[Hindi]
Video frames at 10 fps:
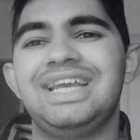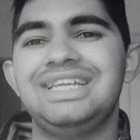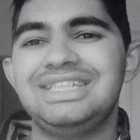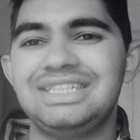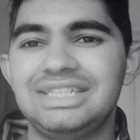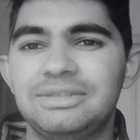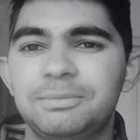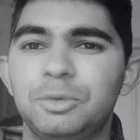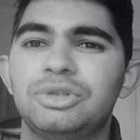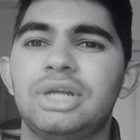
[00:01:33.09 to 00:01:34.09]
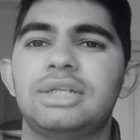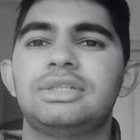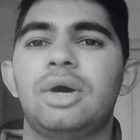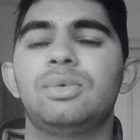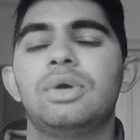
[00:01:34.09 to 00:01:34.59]
यही चीज़ पूछना
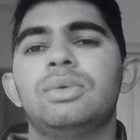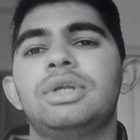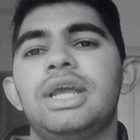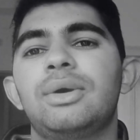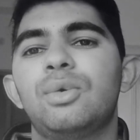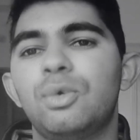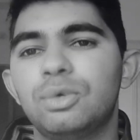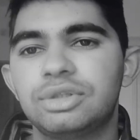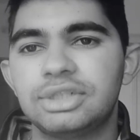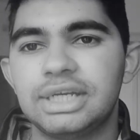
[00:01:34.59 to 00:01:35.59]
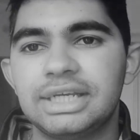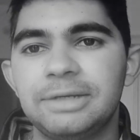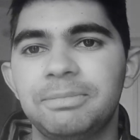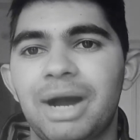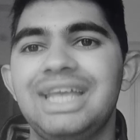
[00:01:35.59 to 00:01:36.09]
चाहूँगा उनके कोच से
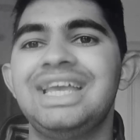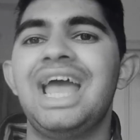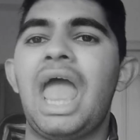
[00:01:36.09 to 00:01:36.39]
कि भाई